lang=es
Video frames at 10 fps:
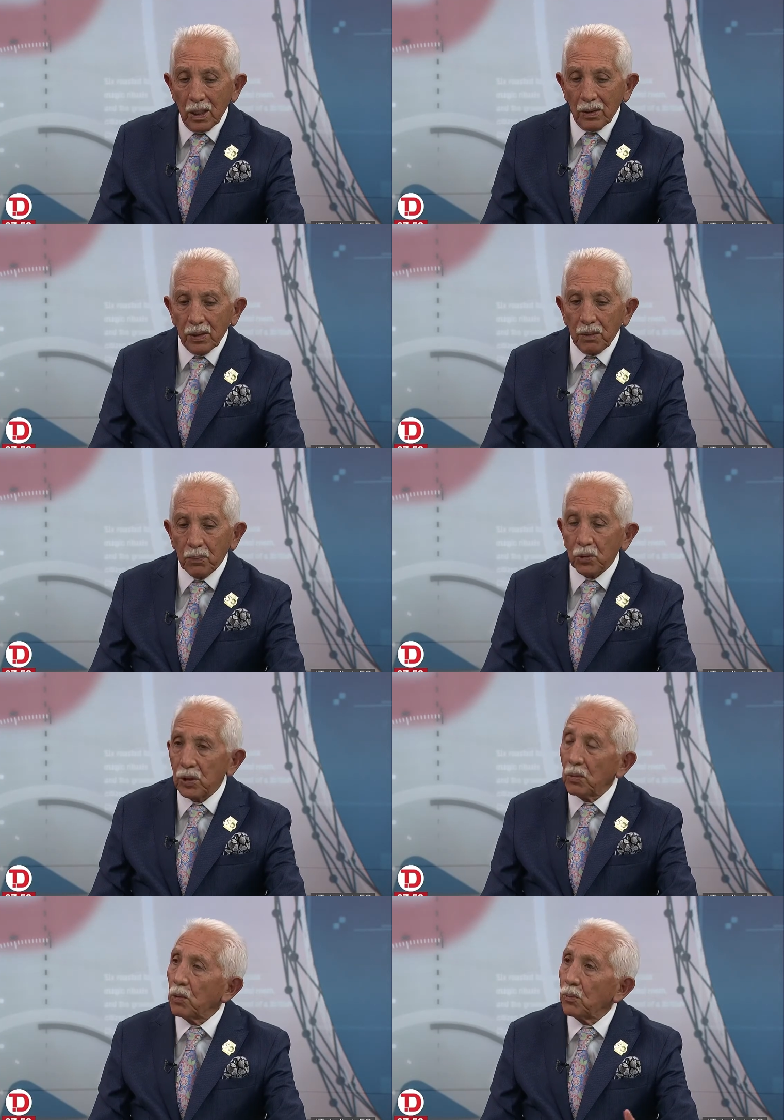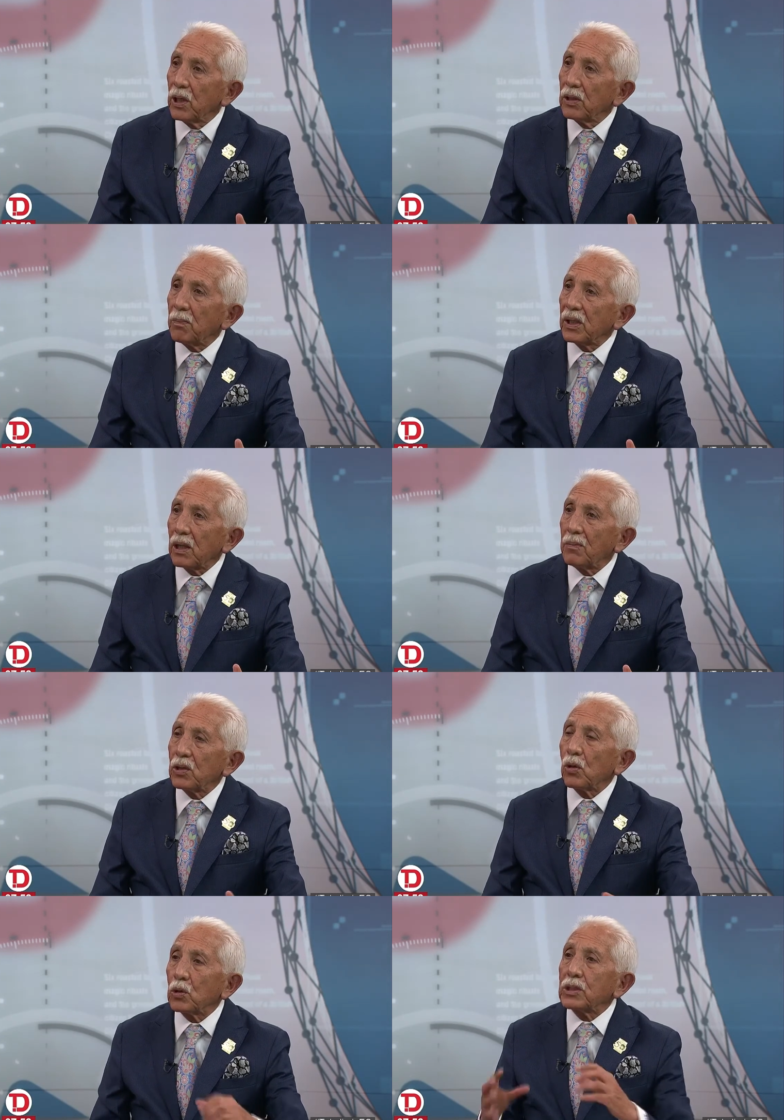deportivo, un buen
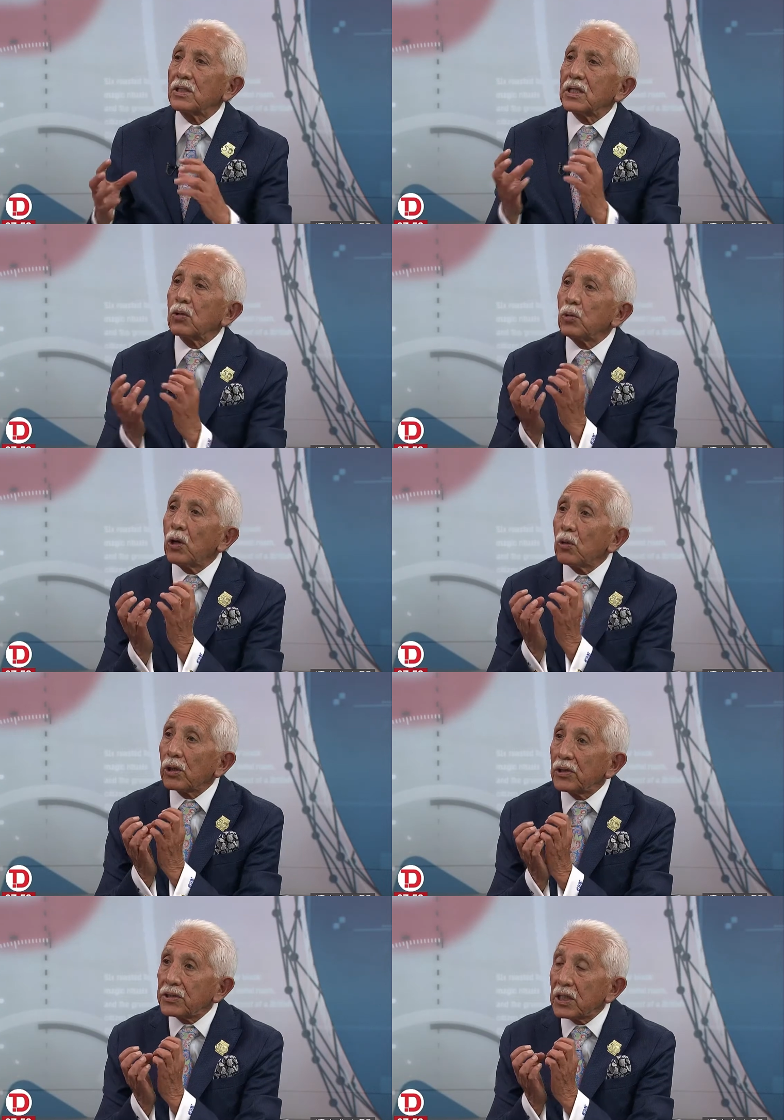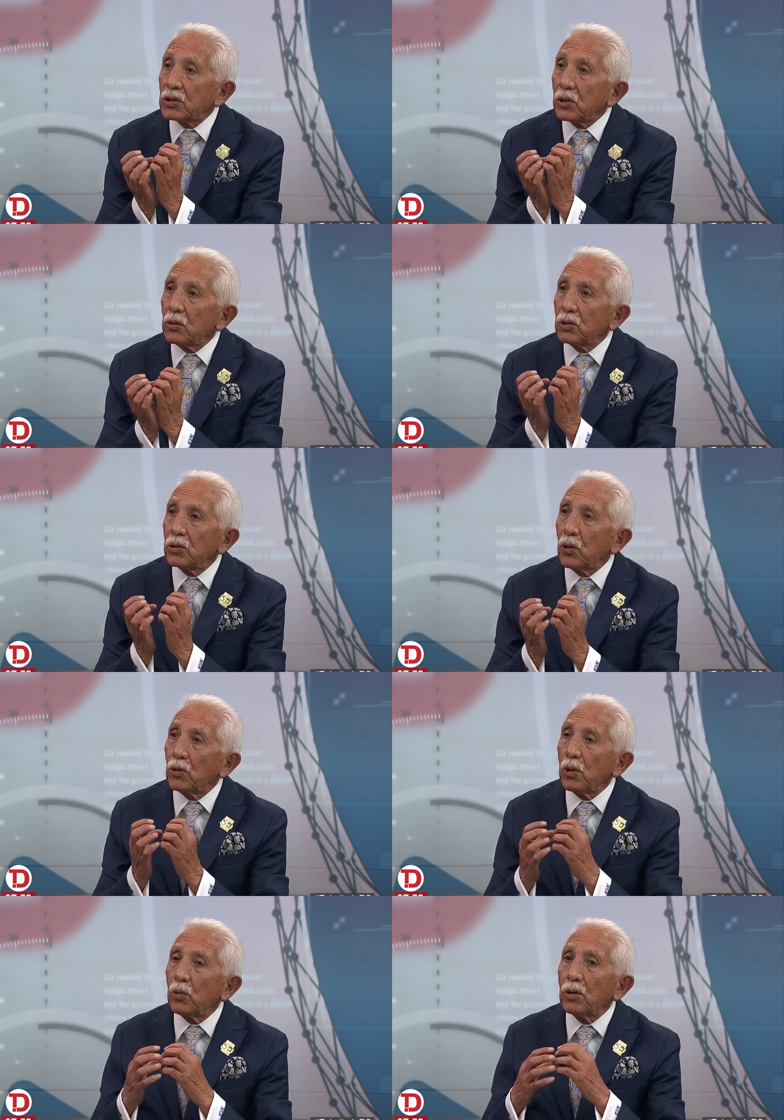departamento, o sea, ser una organización
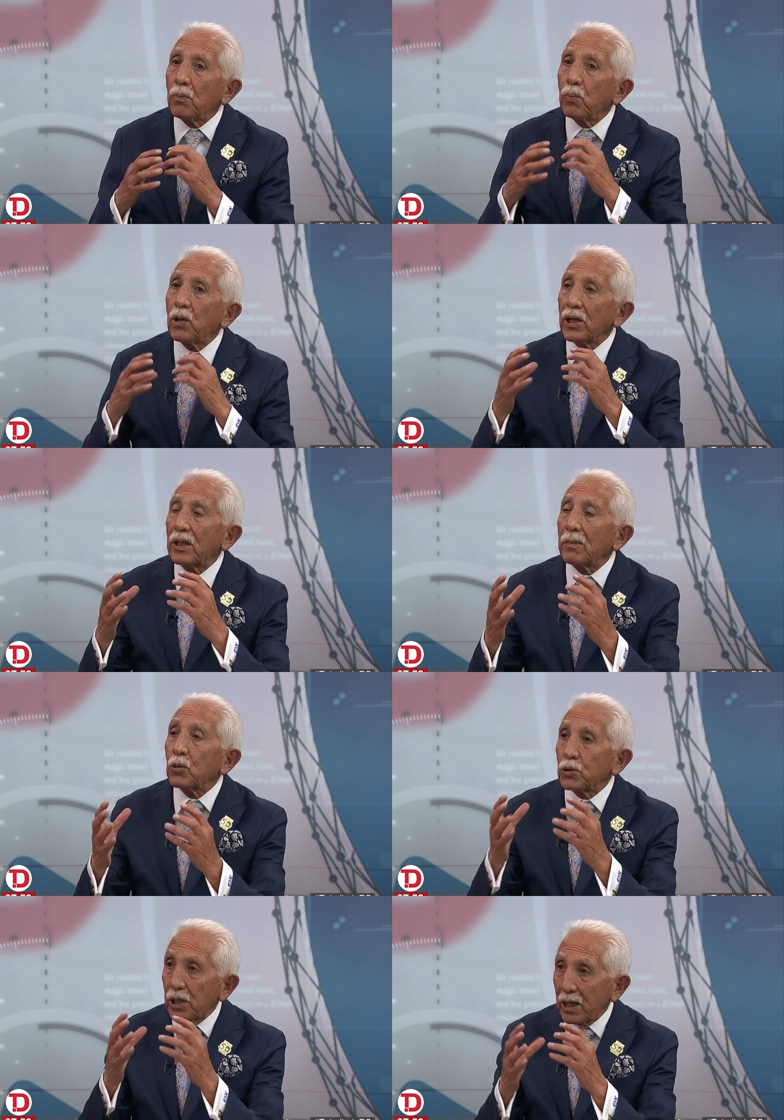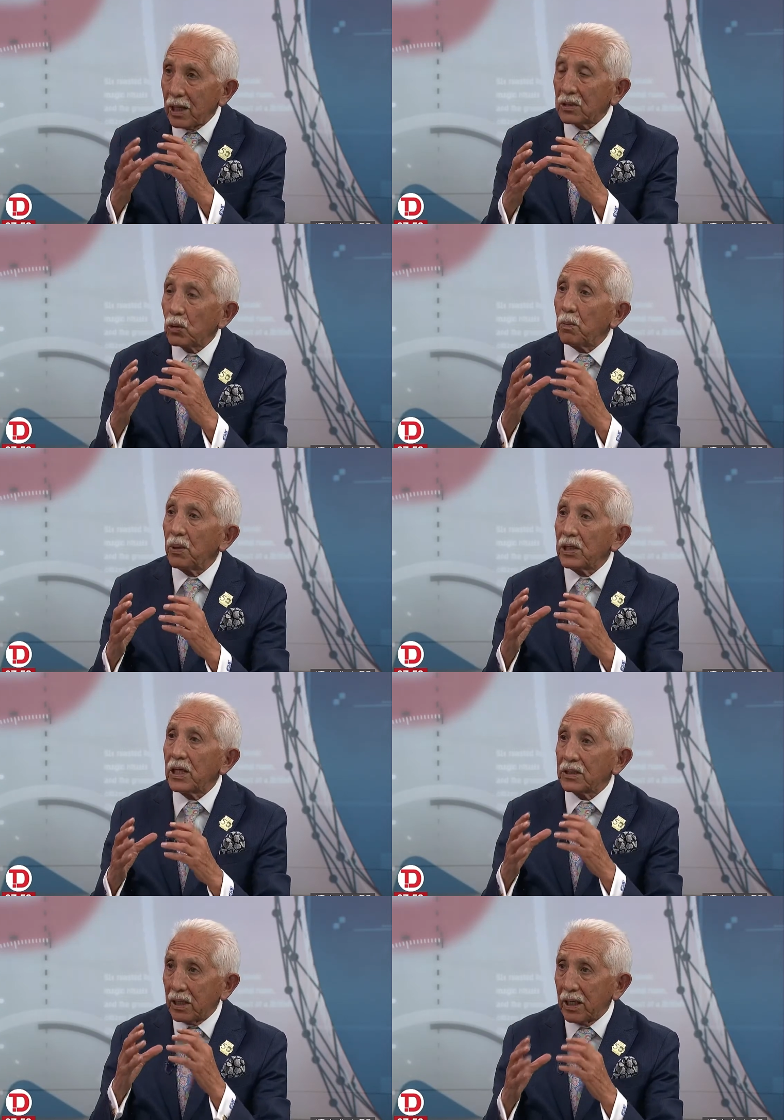donde uno pueda demostrar a las
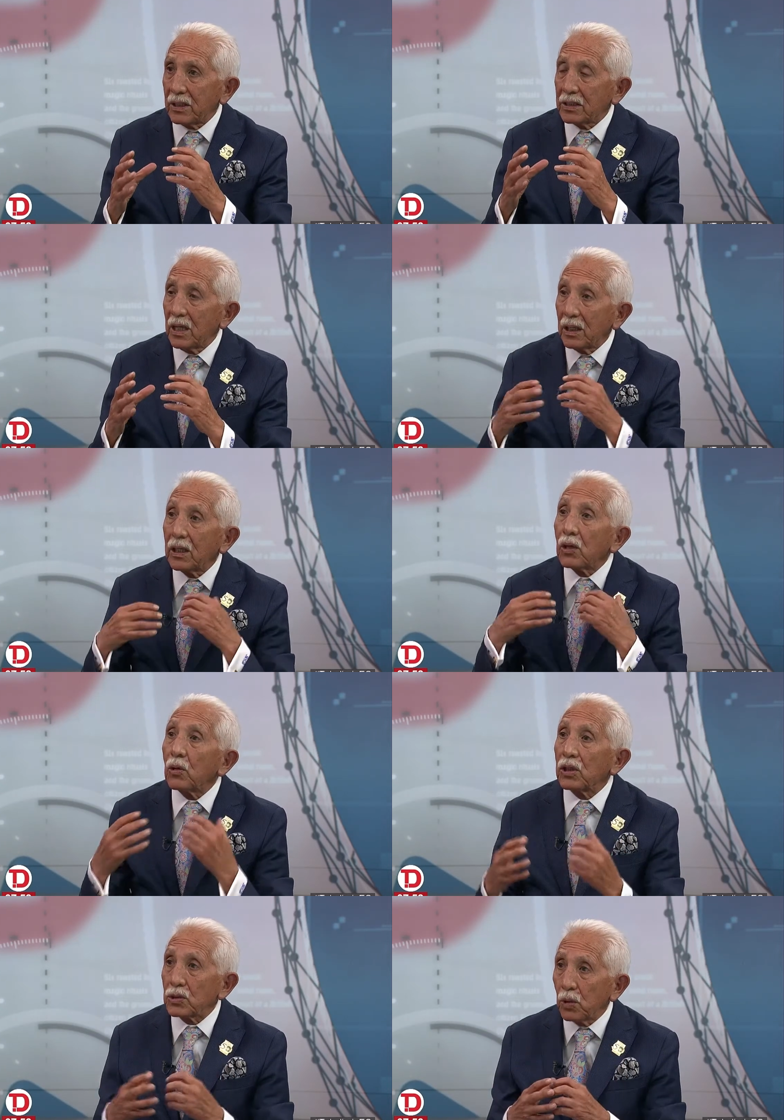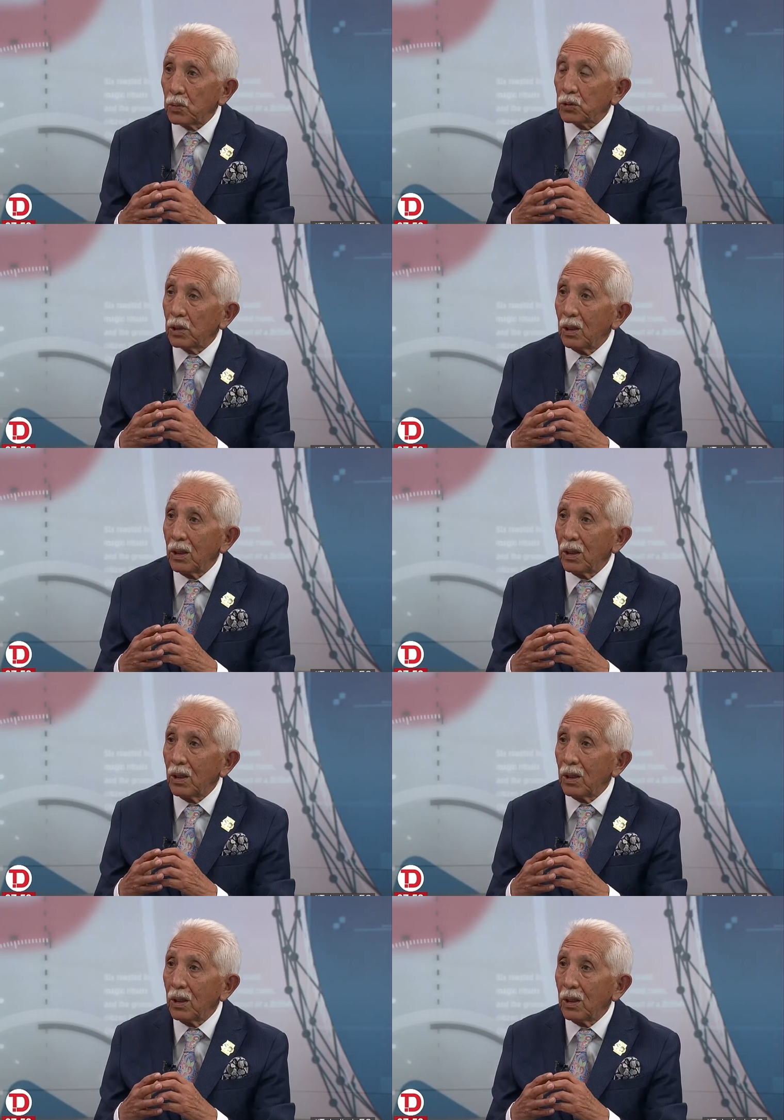compañías grandes qué es lo que somos.